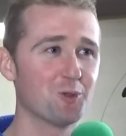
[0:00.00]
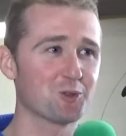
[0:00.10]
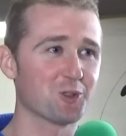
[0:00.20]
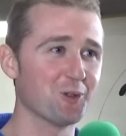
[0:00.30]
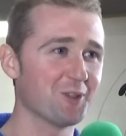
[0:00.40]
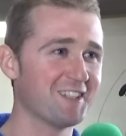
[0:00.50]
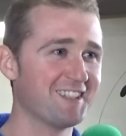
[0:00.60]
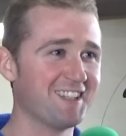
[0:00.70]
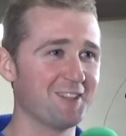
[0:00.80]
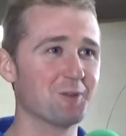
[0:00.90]
dangereux.
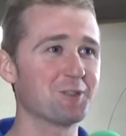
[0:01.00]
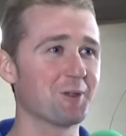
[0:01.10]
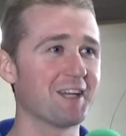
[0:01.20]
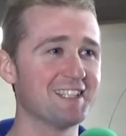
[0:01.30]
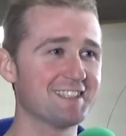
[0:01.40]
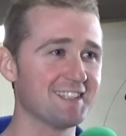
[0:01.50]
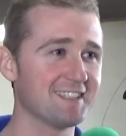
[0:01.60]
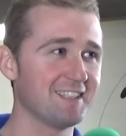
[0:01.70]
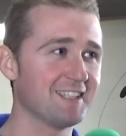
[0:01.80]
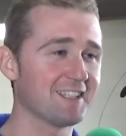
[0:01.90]
Donc si on regarde les
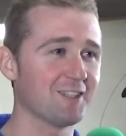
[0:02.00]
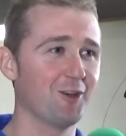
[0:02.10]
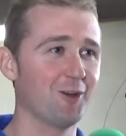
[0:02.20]
statistiques,